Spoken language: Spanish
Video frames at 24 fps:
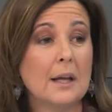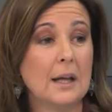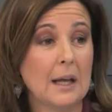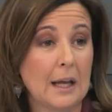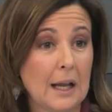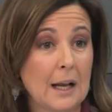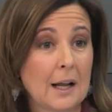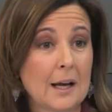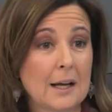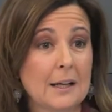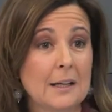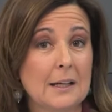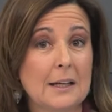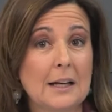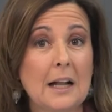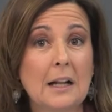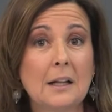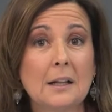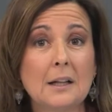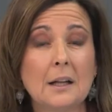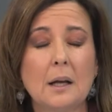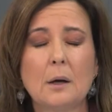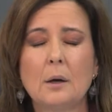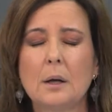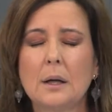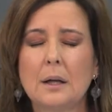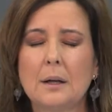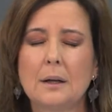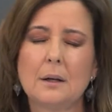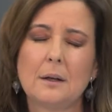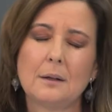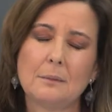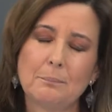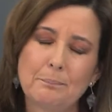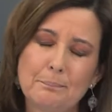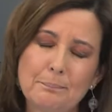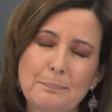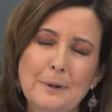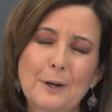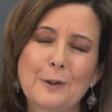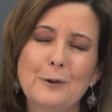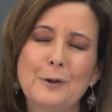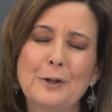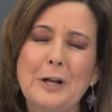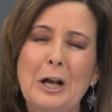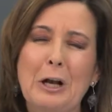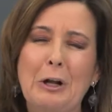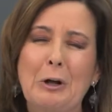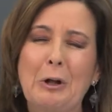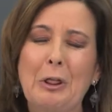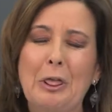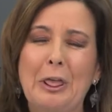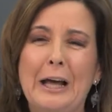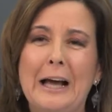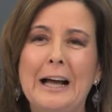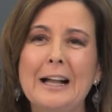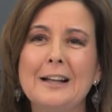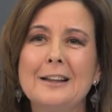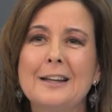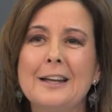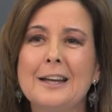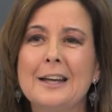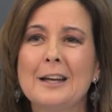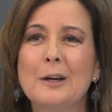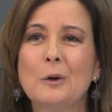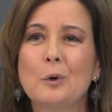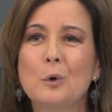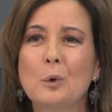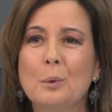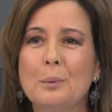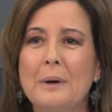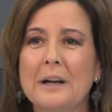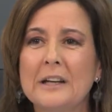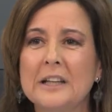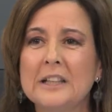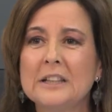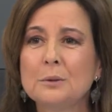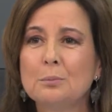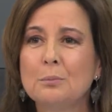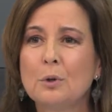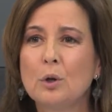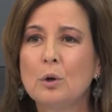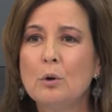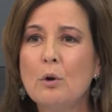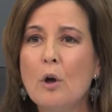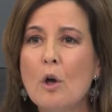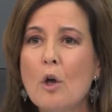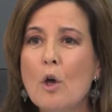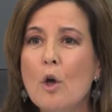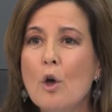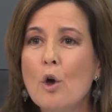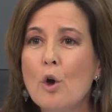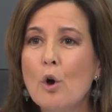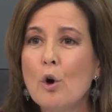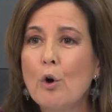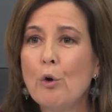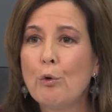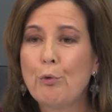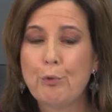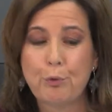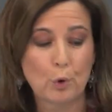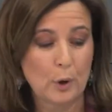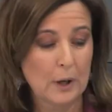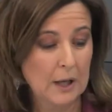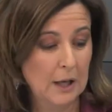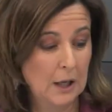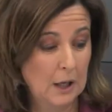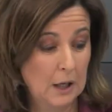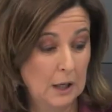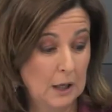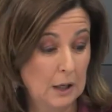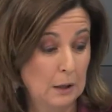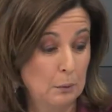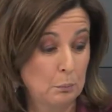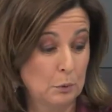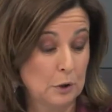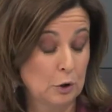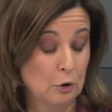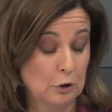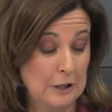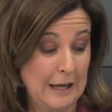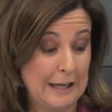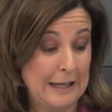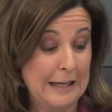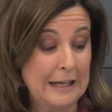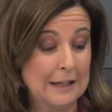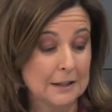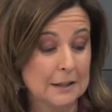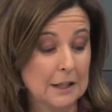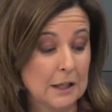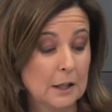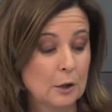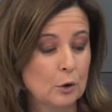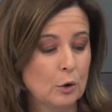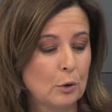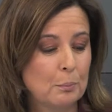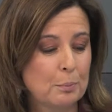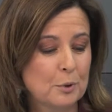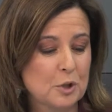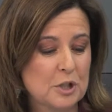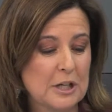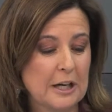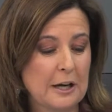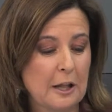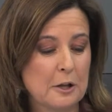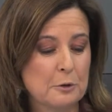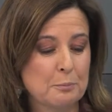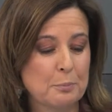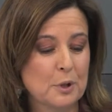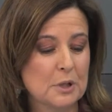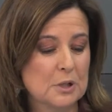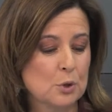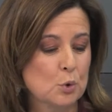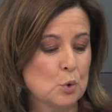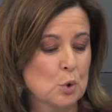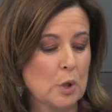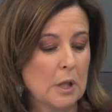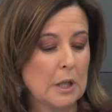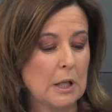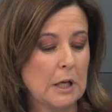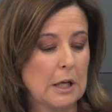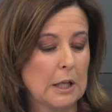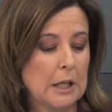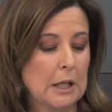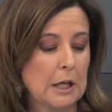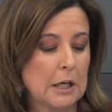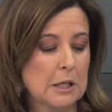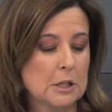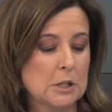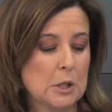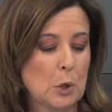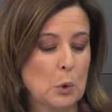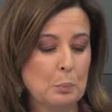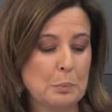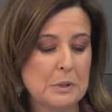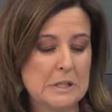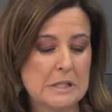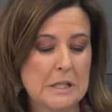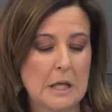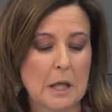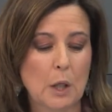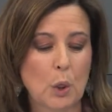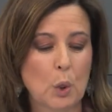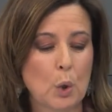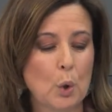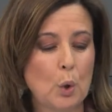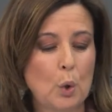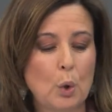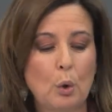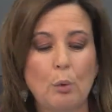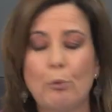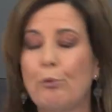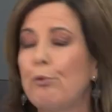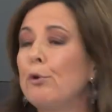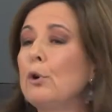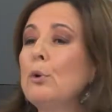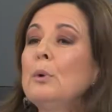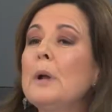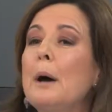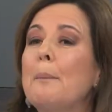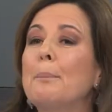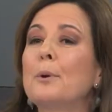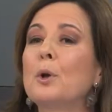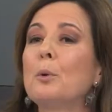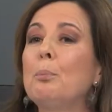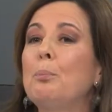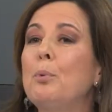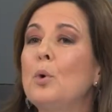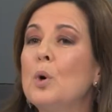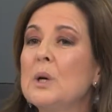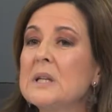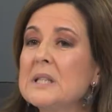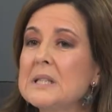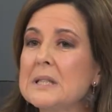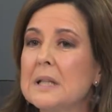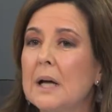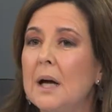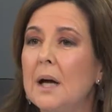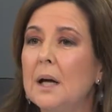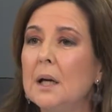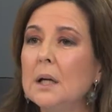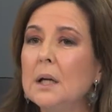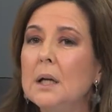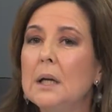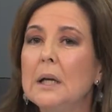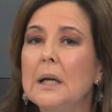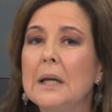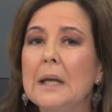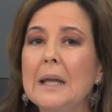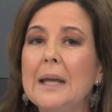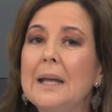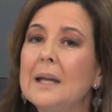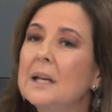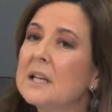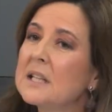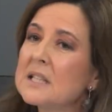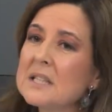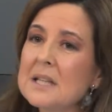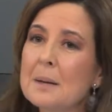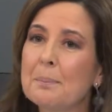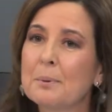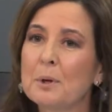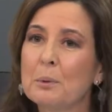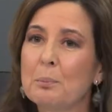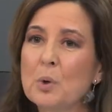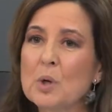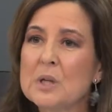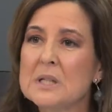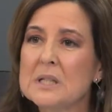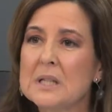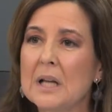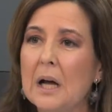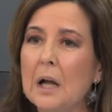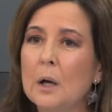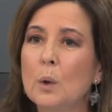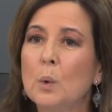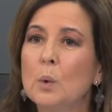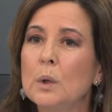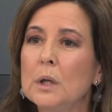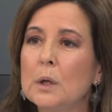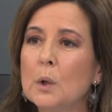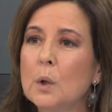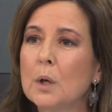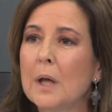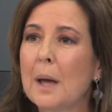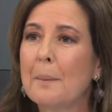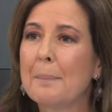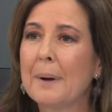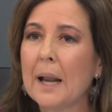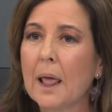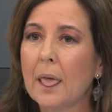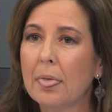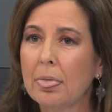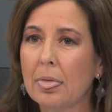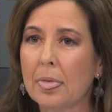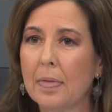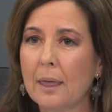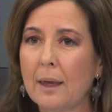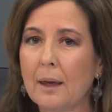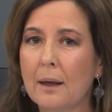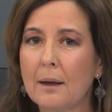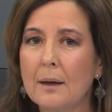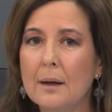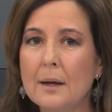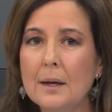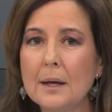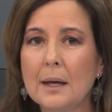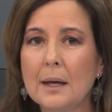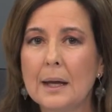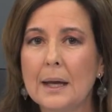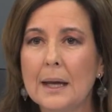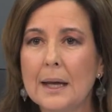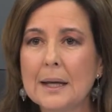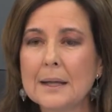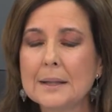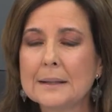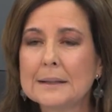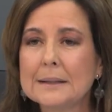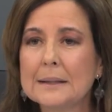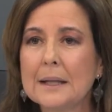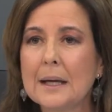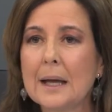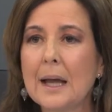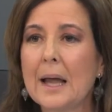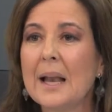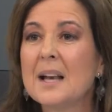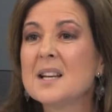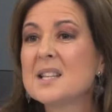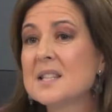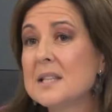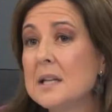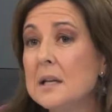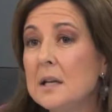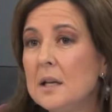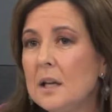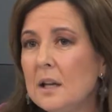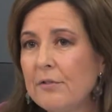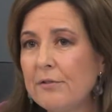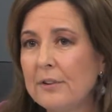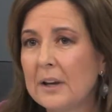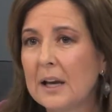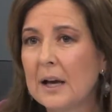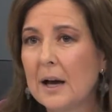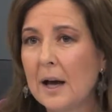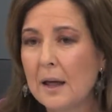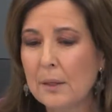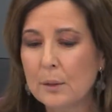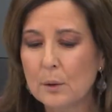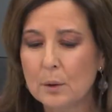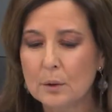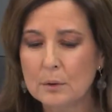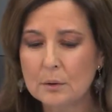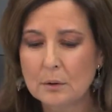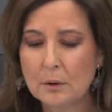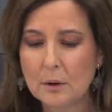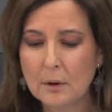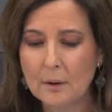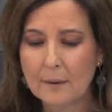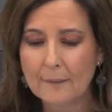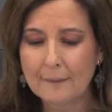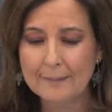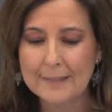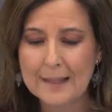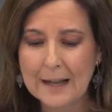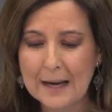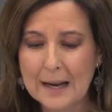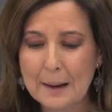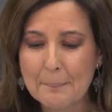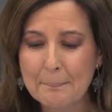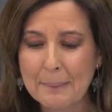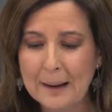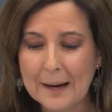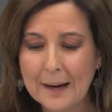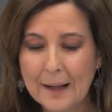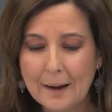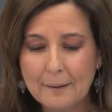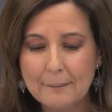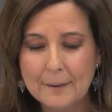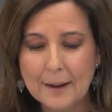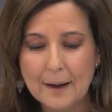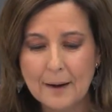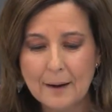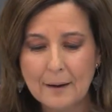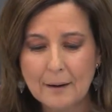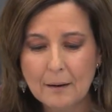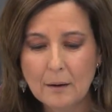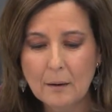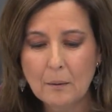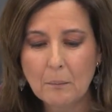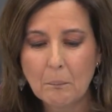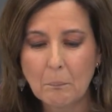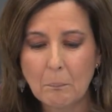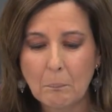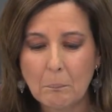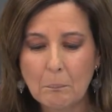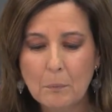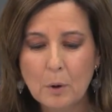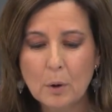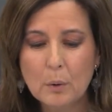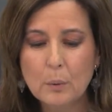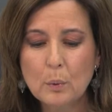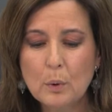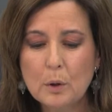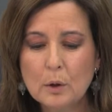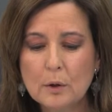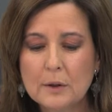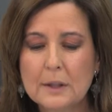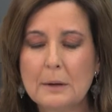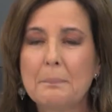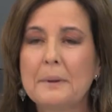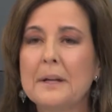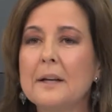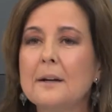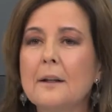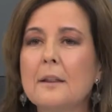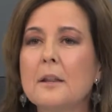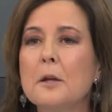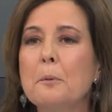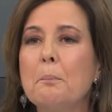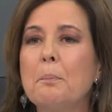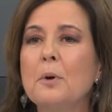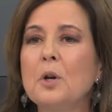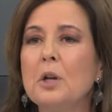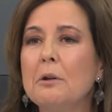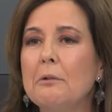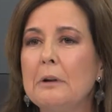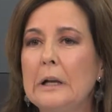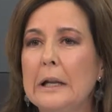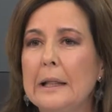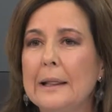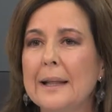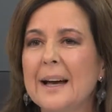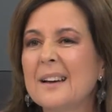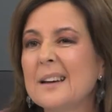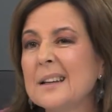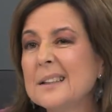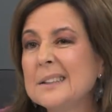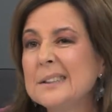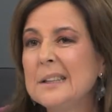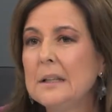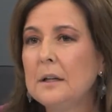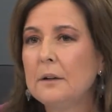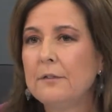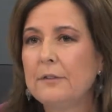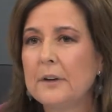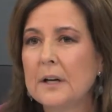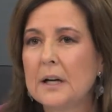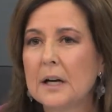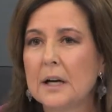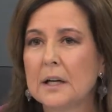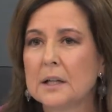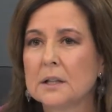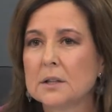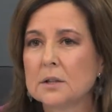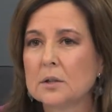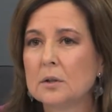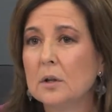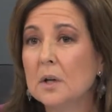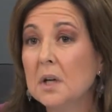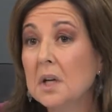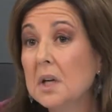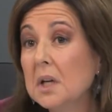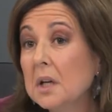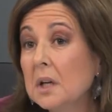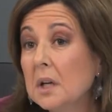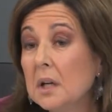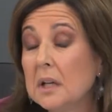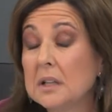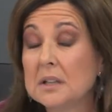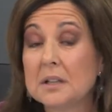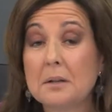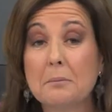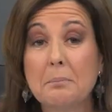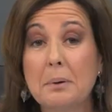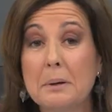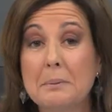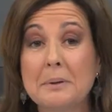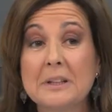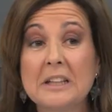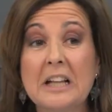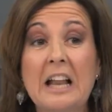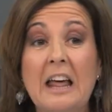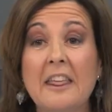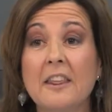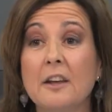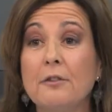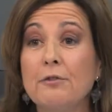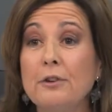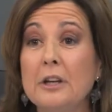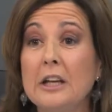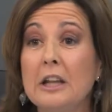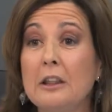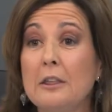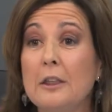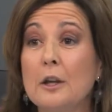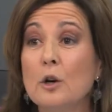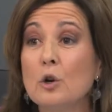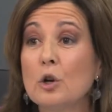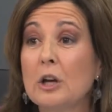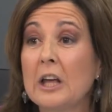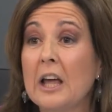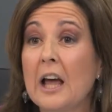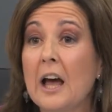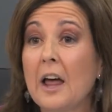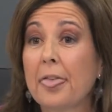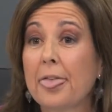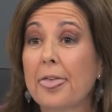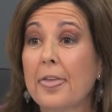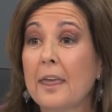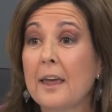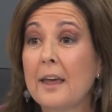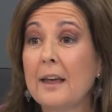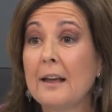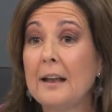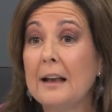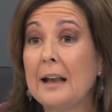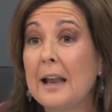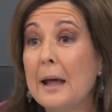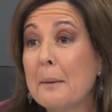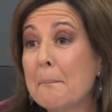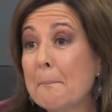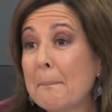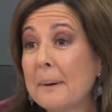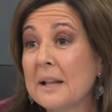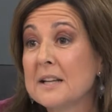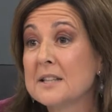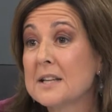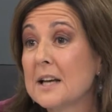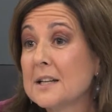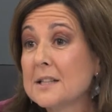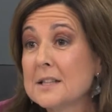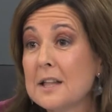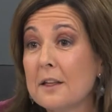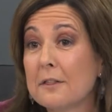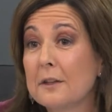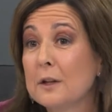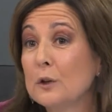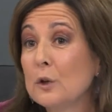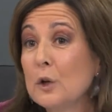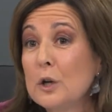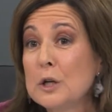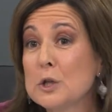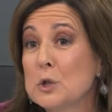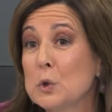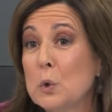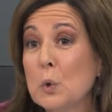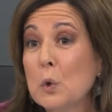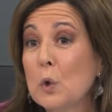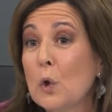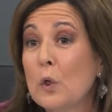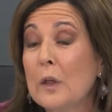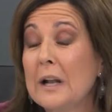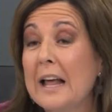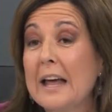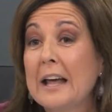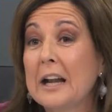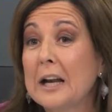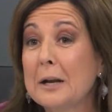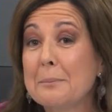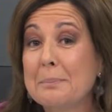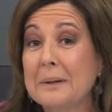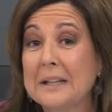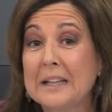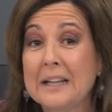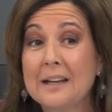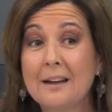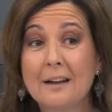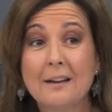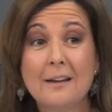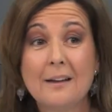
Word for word: el perdón, el concejal de urbanismo fue, bueno, que aquí la tengo, por si ahora después ustedes le quieren echar un vistazo, fue una propuesta y en esta propuesta lo único que aparece es el significado de la palabra módulo de plena disponibilidad. ¿Qué significa eso? simplemente la definición que hace la empresa que está haciendo el estudio de la RPT